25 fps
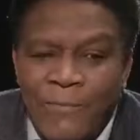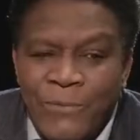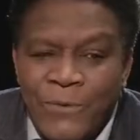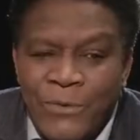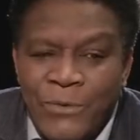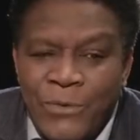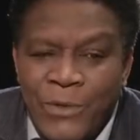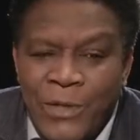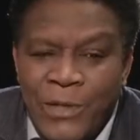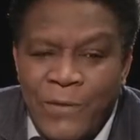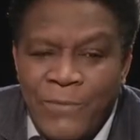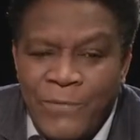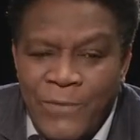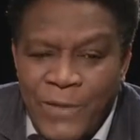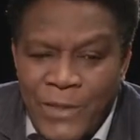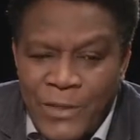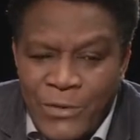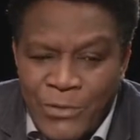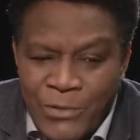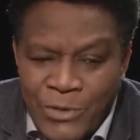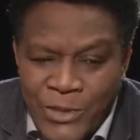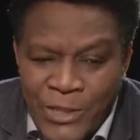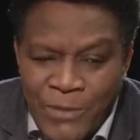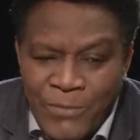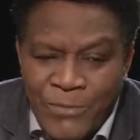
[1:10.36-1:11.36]
sur la vie
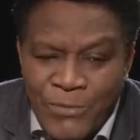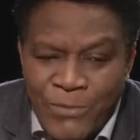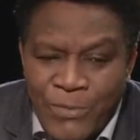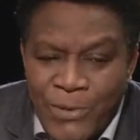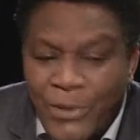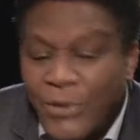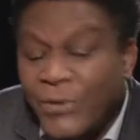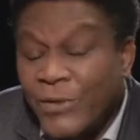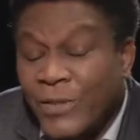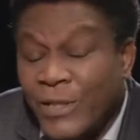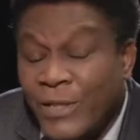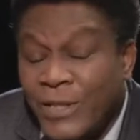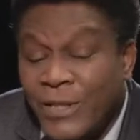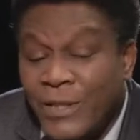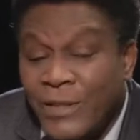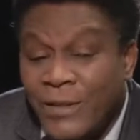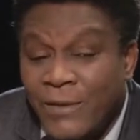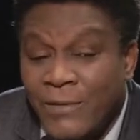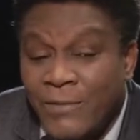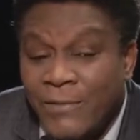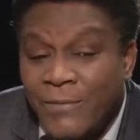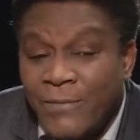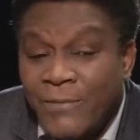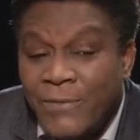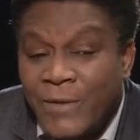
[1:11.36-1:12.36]
de James Brown
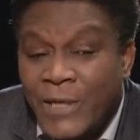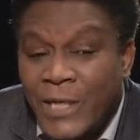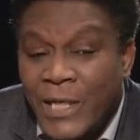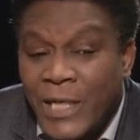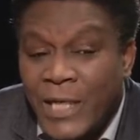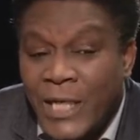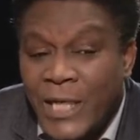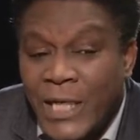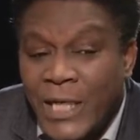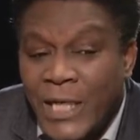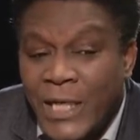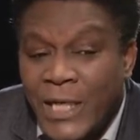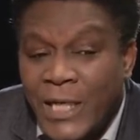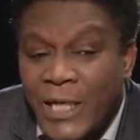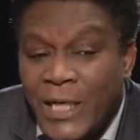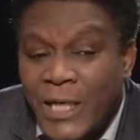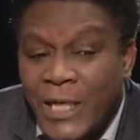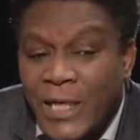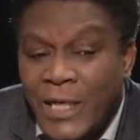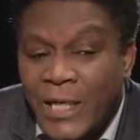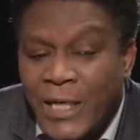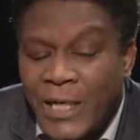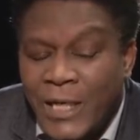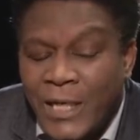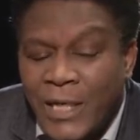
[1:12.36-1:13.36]
qui
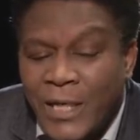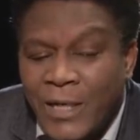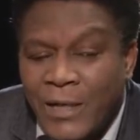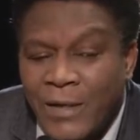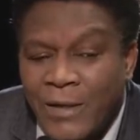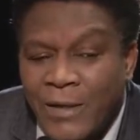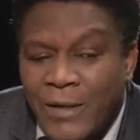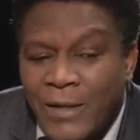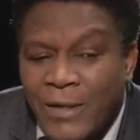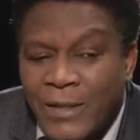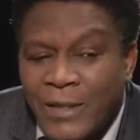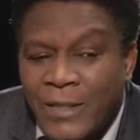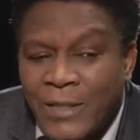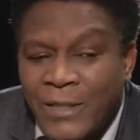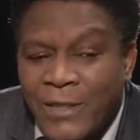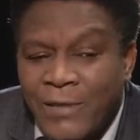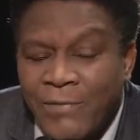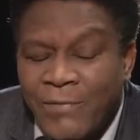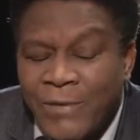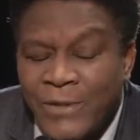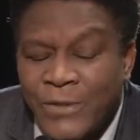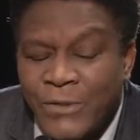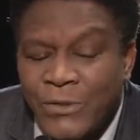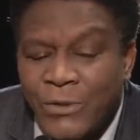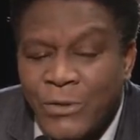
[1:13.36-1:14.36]
va, qui
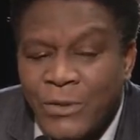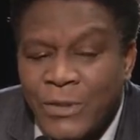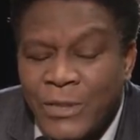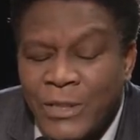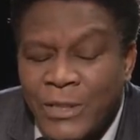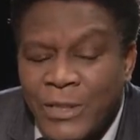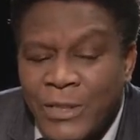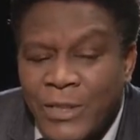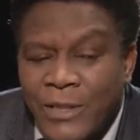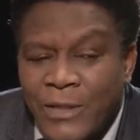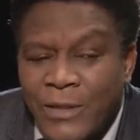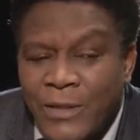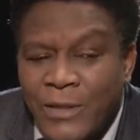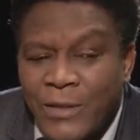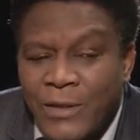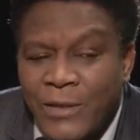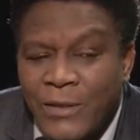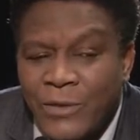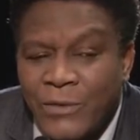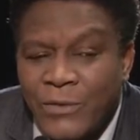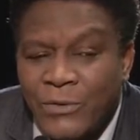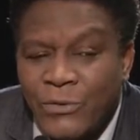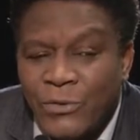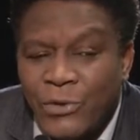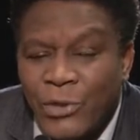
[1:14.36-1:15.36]
va sortir
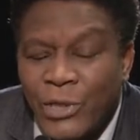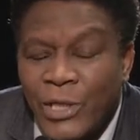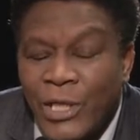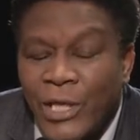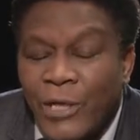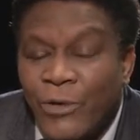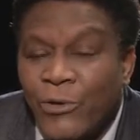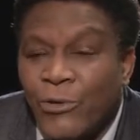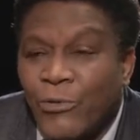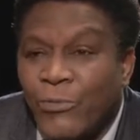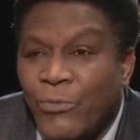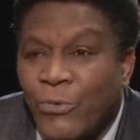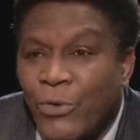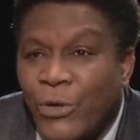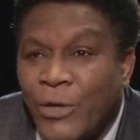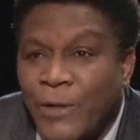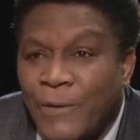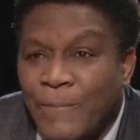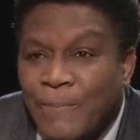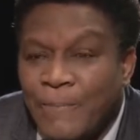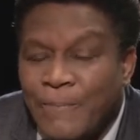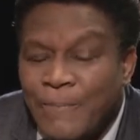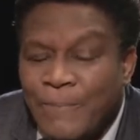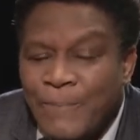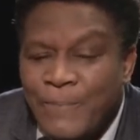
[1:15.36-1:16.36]
euh, dans quelques mois.
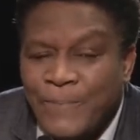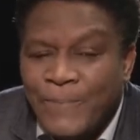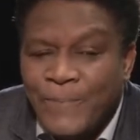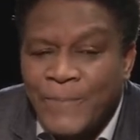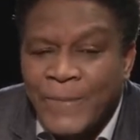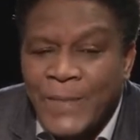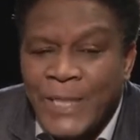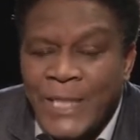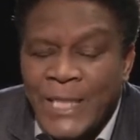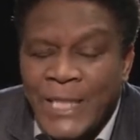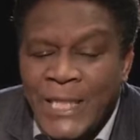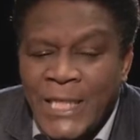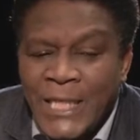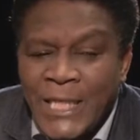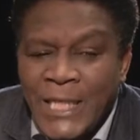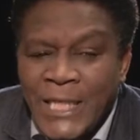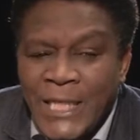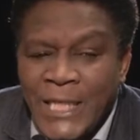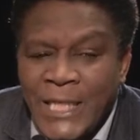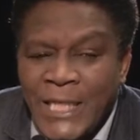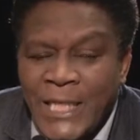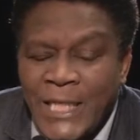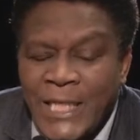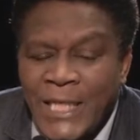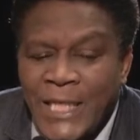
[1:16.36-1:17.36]

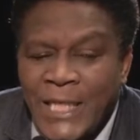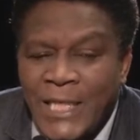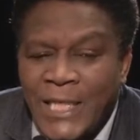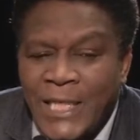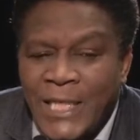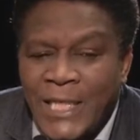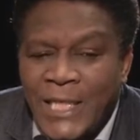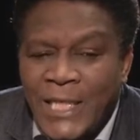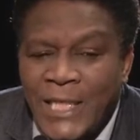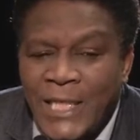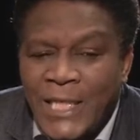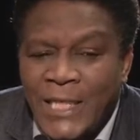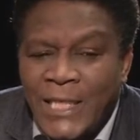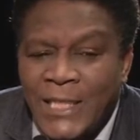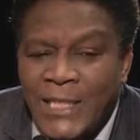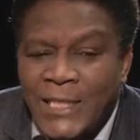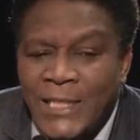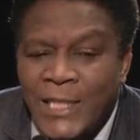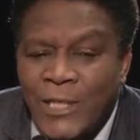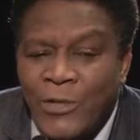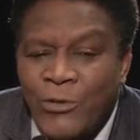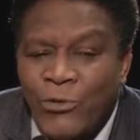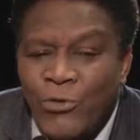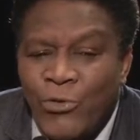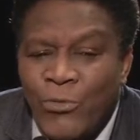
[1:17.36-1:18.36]
Et
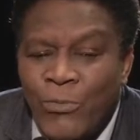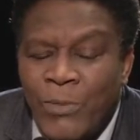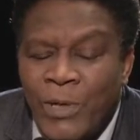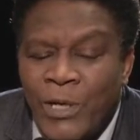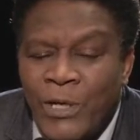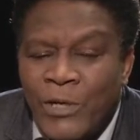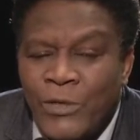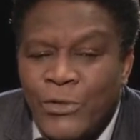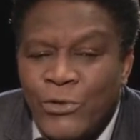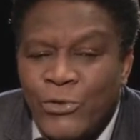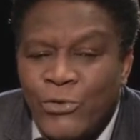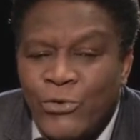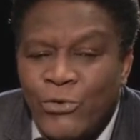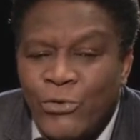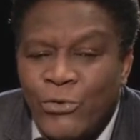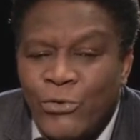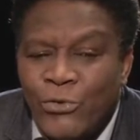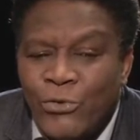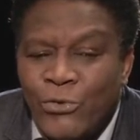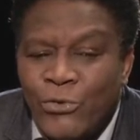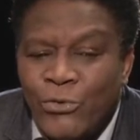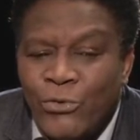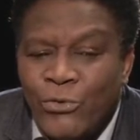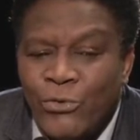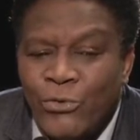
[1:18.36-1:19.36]
c'est un hommage
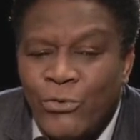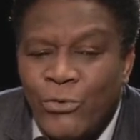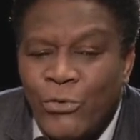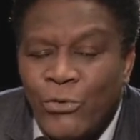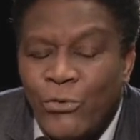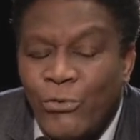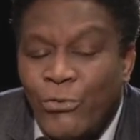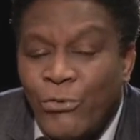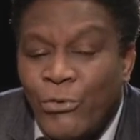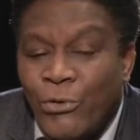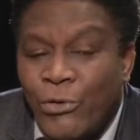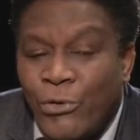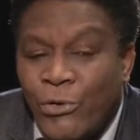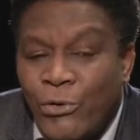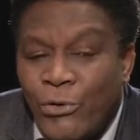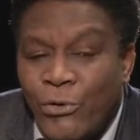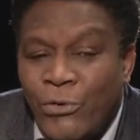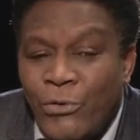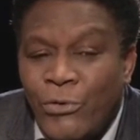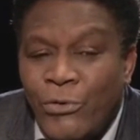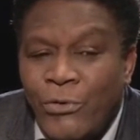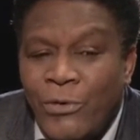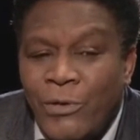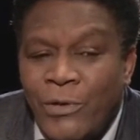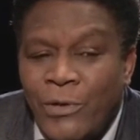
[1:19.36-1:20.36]
qu'on lui
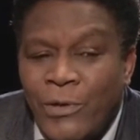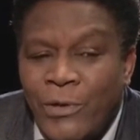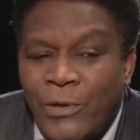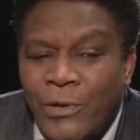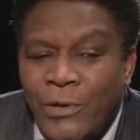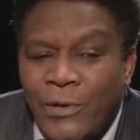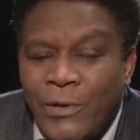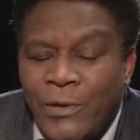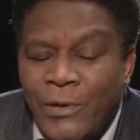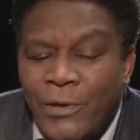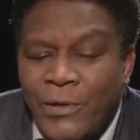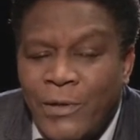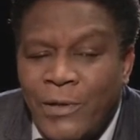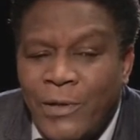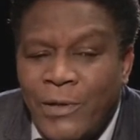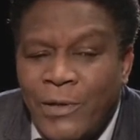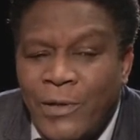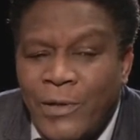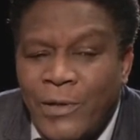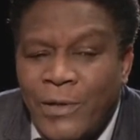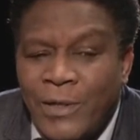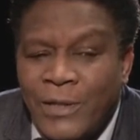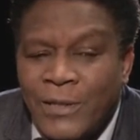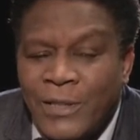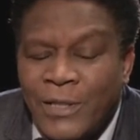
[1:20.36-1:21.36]

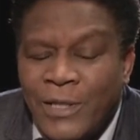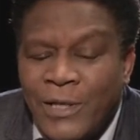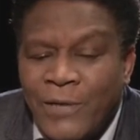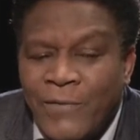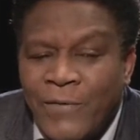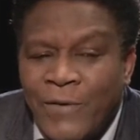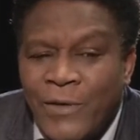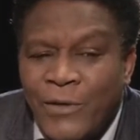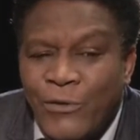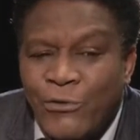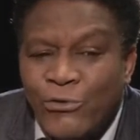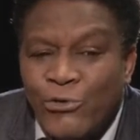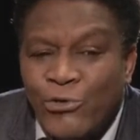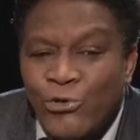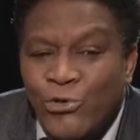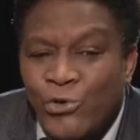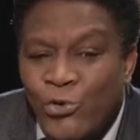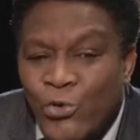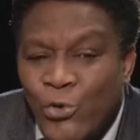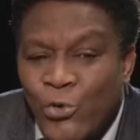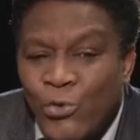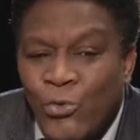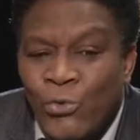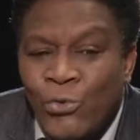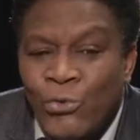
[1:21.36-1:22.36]
rend euh, à travers un
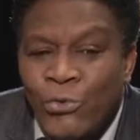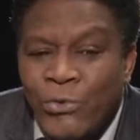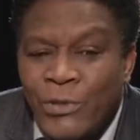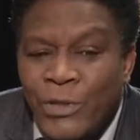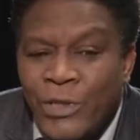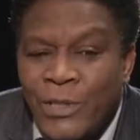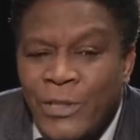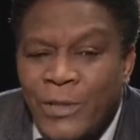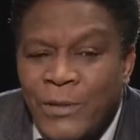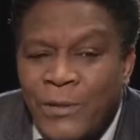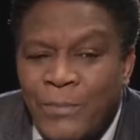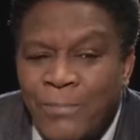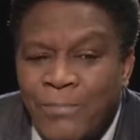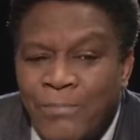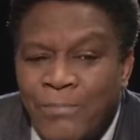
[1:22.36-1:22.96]
show qui